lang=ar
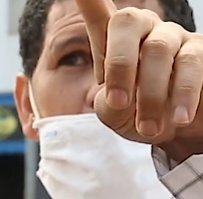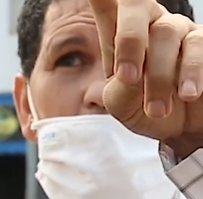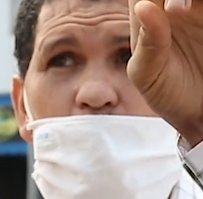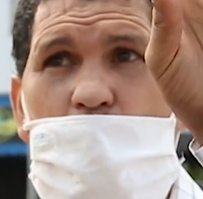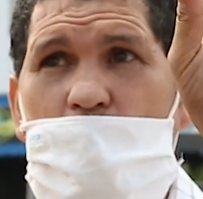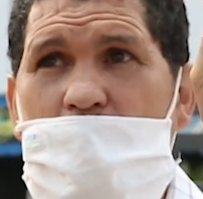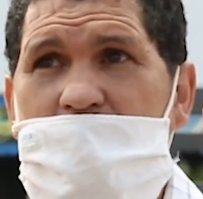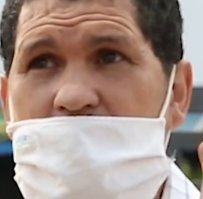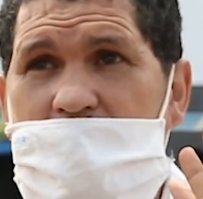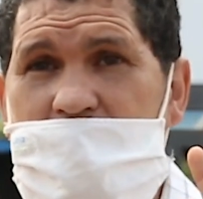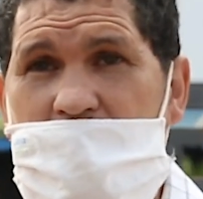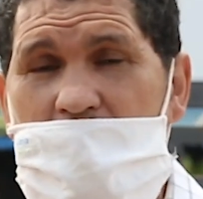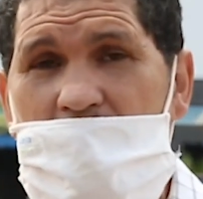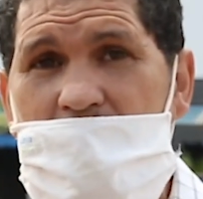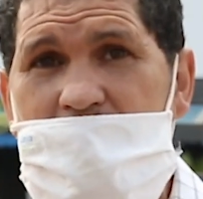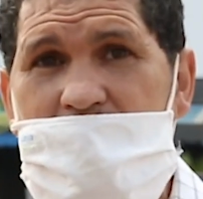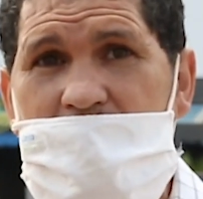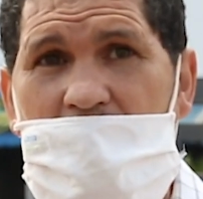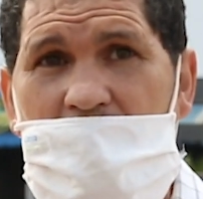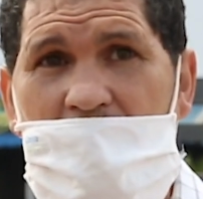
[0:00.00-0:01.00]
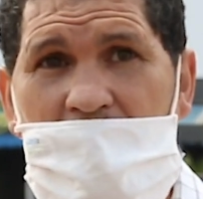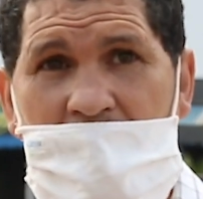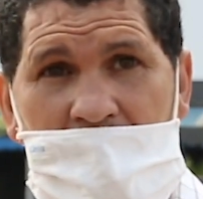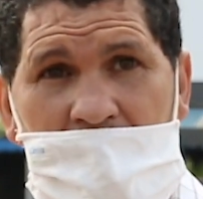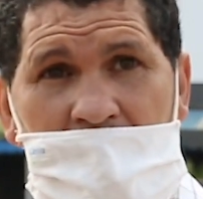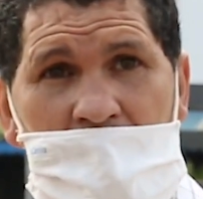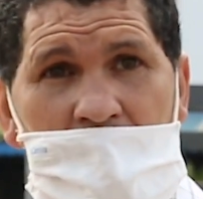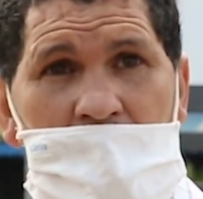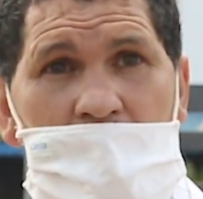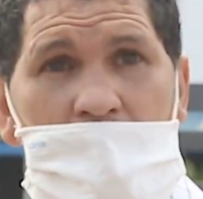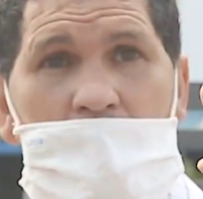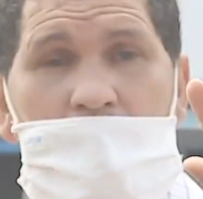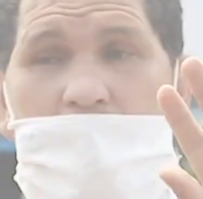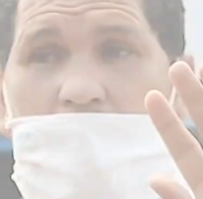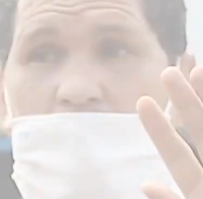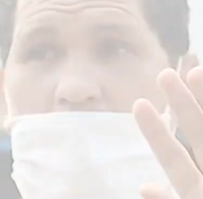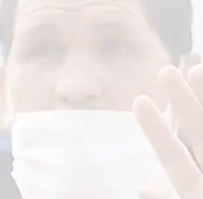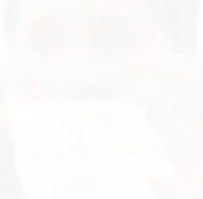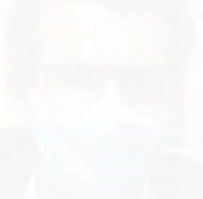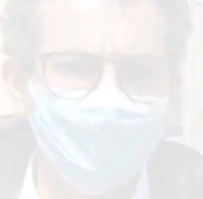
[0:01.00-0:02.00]
مؤسسه الاقصى
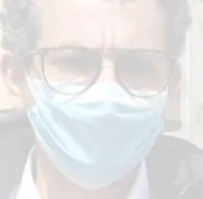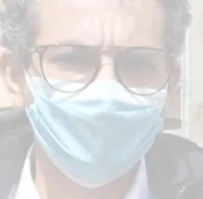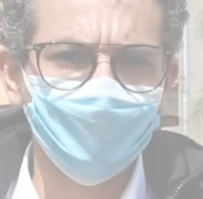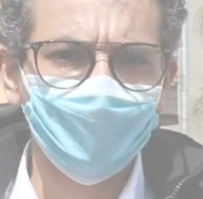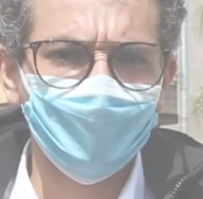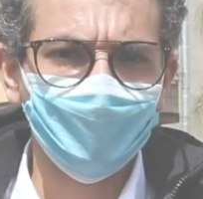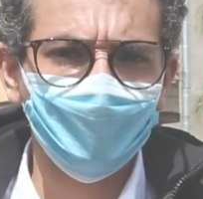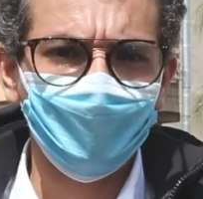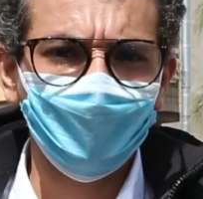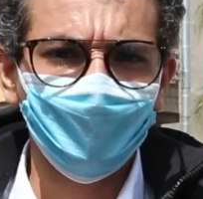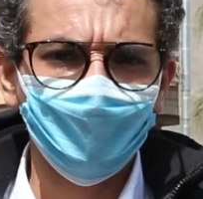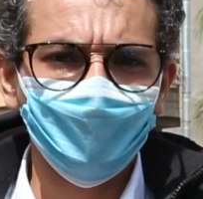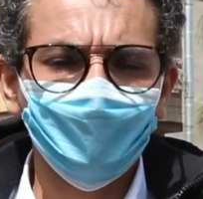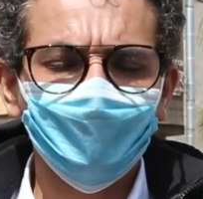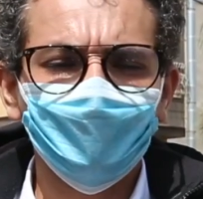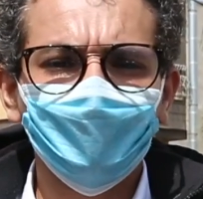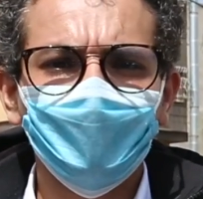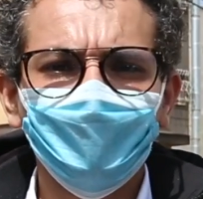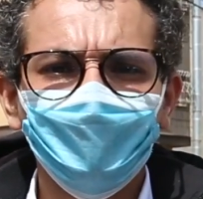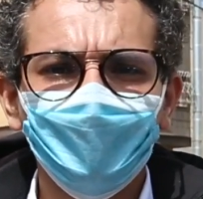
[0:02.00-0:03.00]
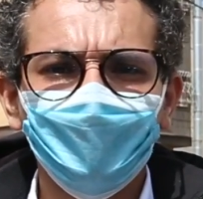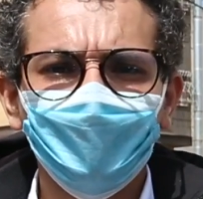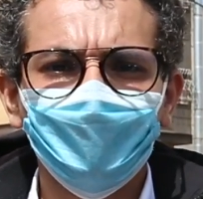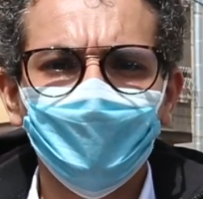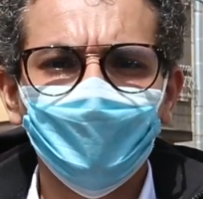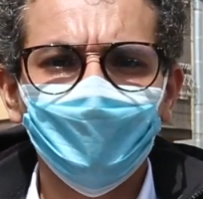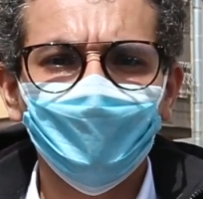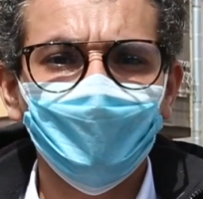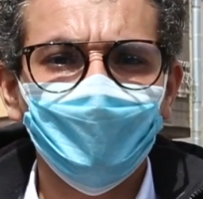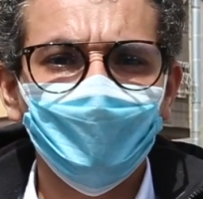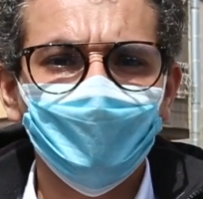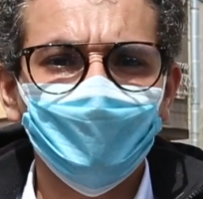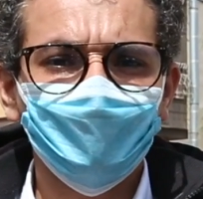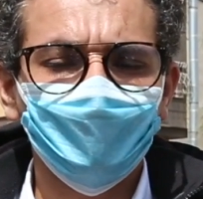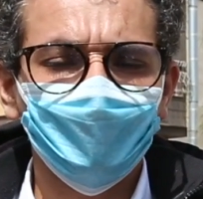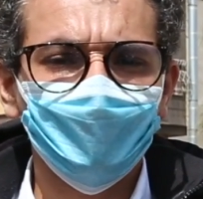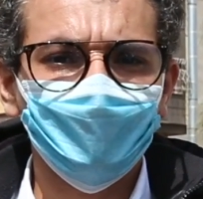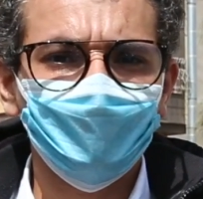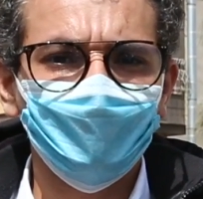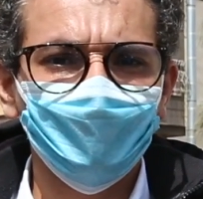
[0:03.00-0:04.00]
مشاهدي قناه الدار اهلا ومرحبا بكم
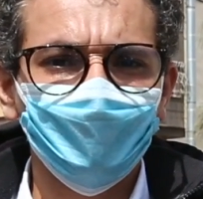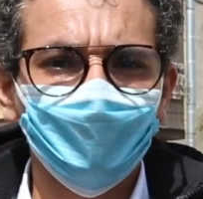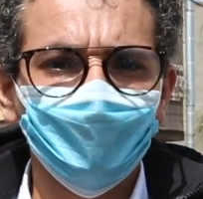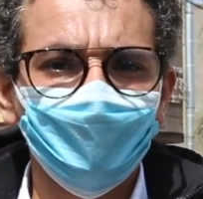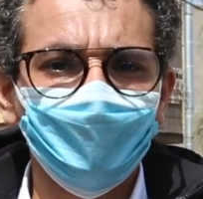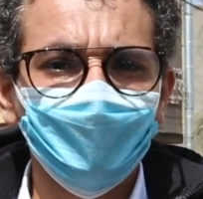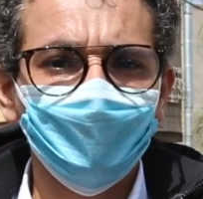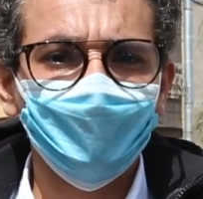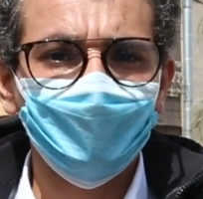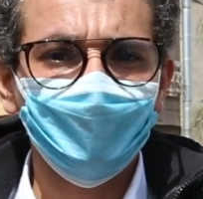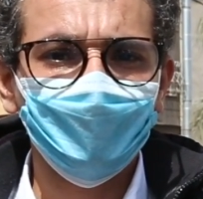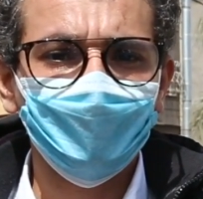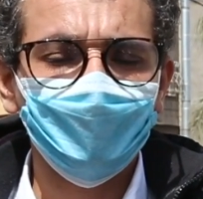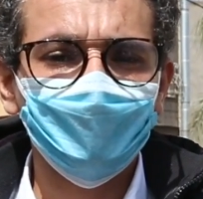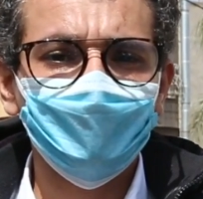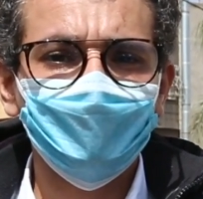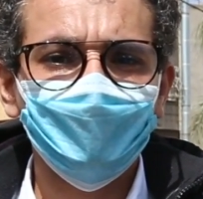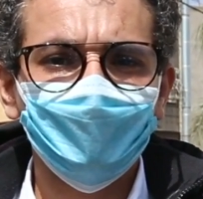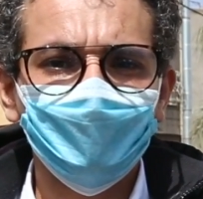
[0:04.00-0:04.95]
كنتواجدوا بمدينه